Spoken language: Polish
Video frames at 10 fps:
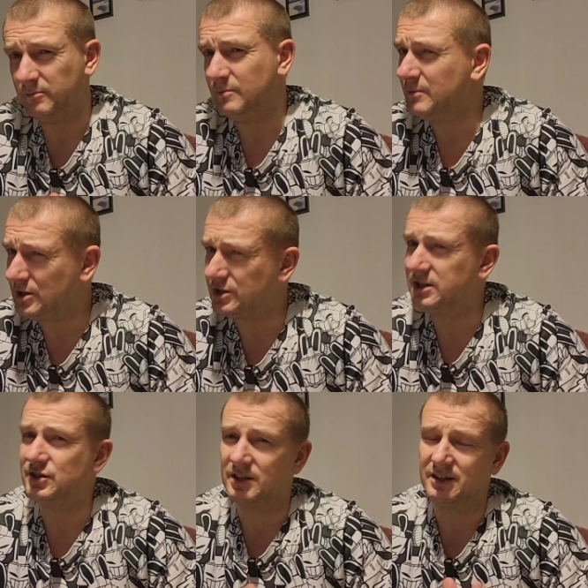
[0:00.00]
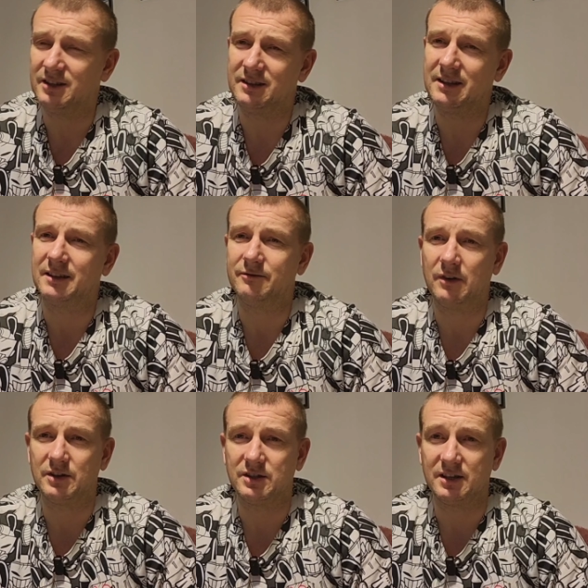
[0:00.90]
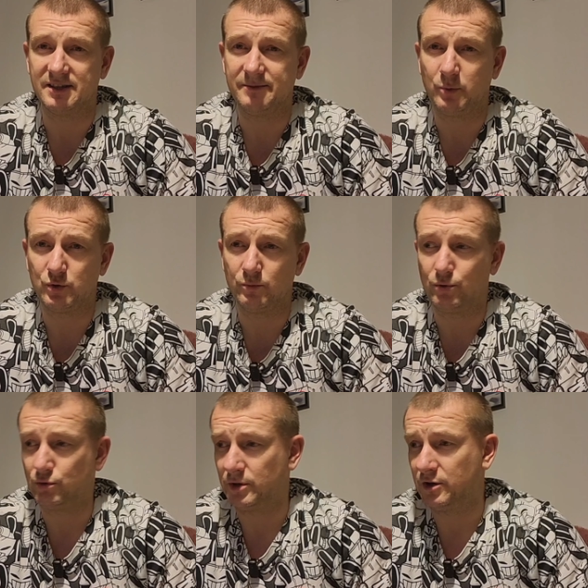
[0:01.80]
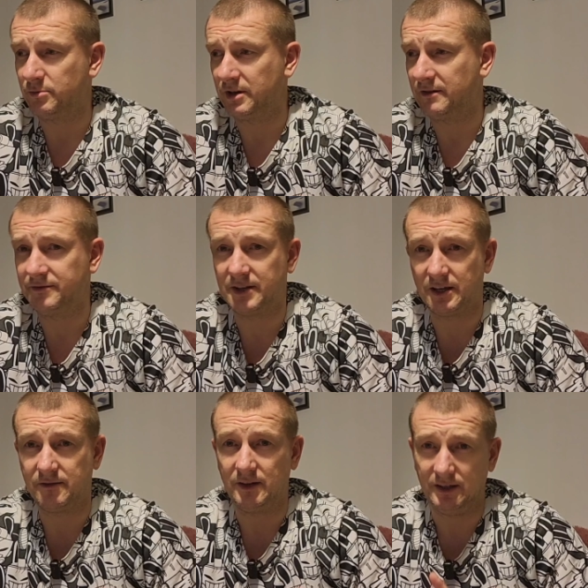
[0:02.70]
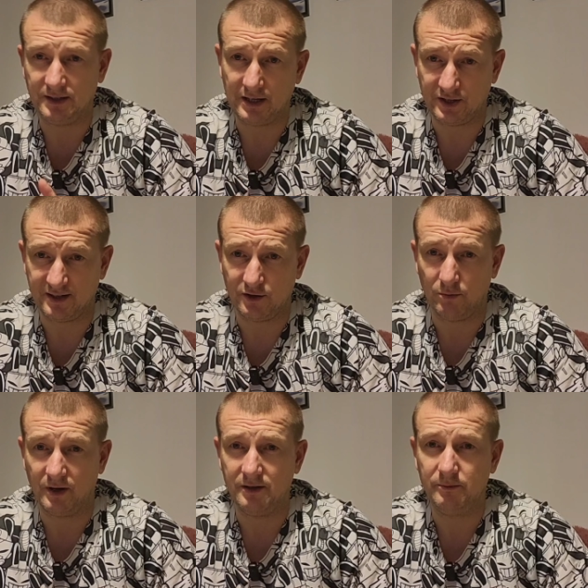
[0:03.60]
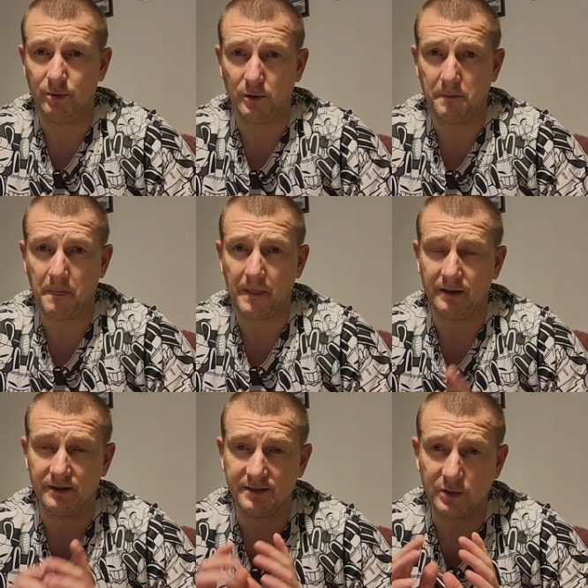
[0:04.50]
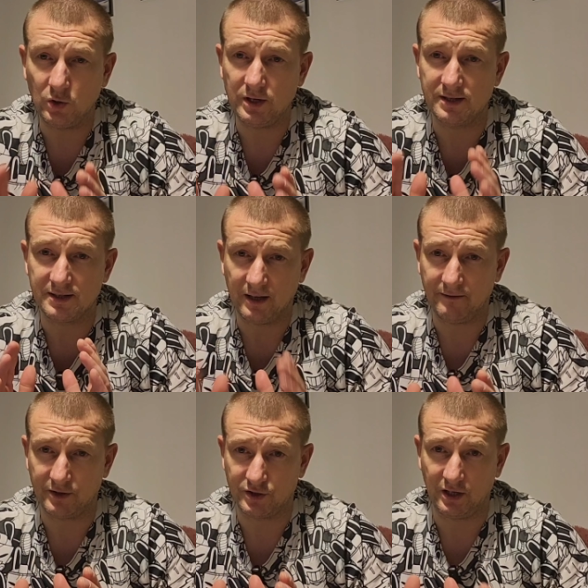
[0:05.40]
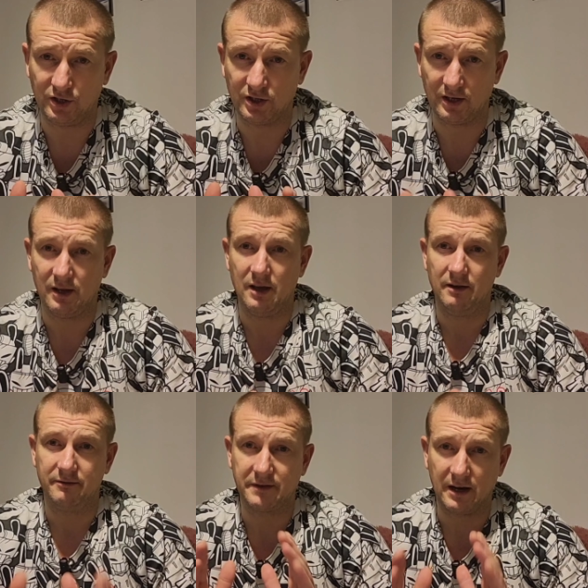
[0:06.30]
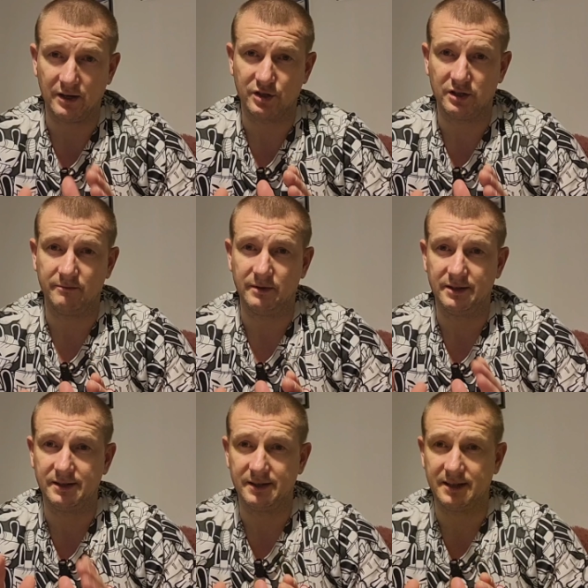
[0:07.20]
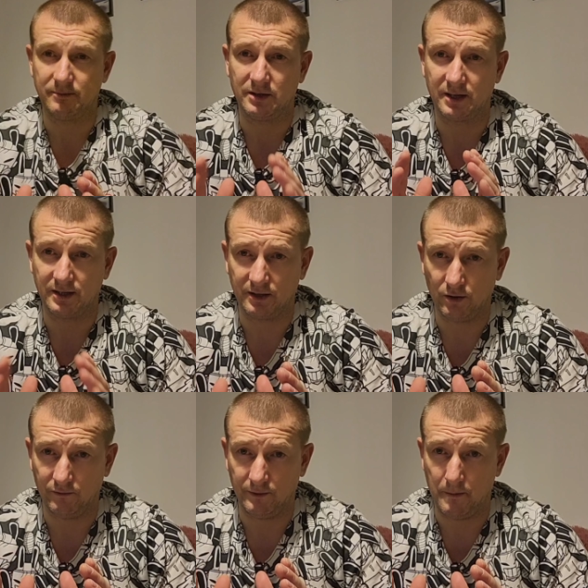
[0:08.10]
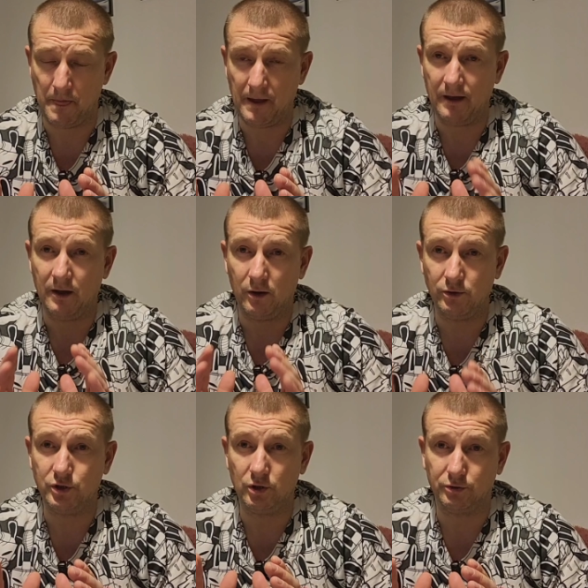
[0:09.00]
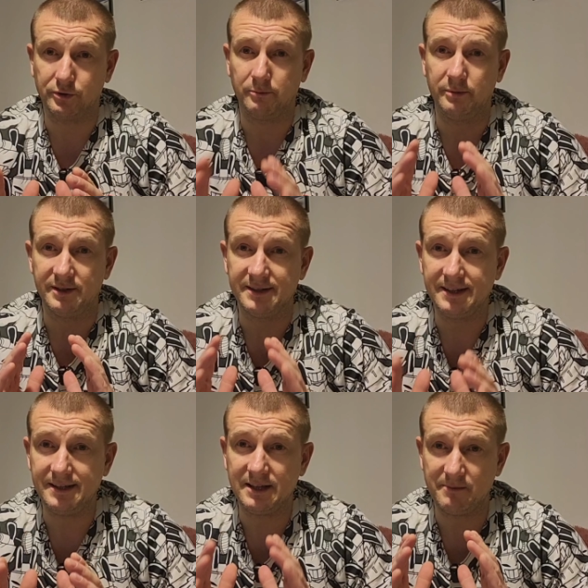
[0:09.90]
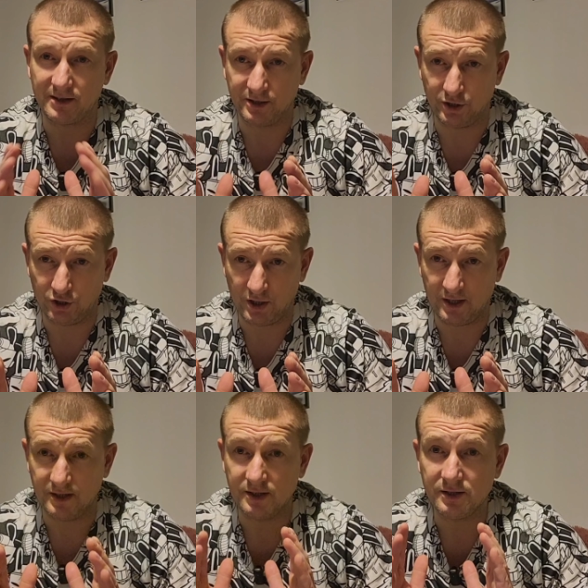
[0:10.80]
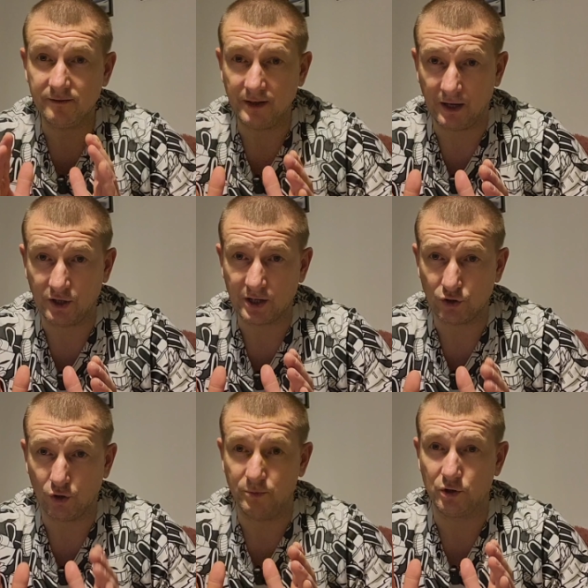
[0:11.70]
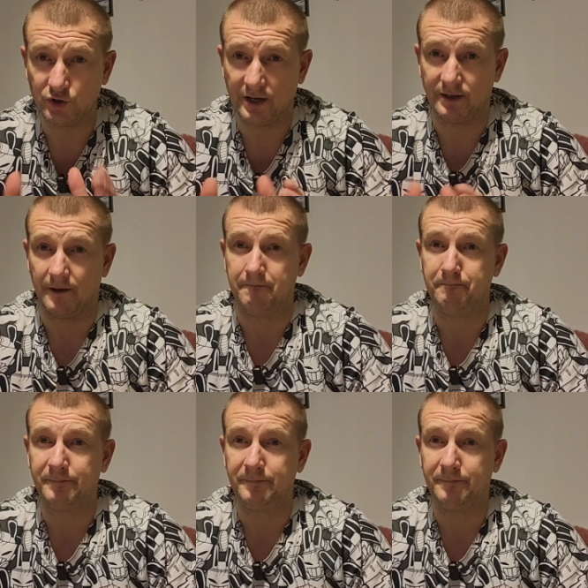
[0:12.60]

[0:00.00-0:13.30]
Myślę, że ten właśnie sposób, który robię w tej chwili, też jest dobry, bo e, co jest najważniejsze w każdym systemie treningowym? Chodzi o to, by systematycznie zwiększać obciążenie.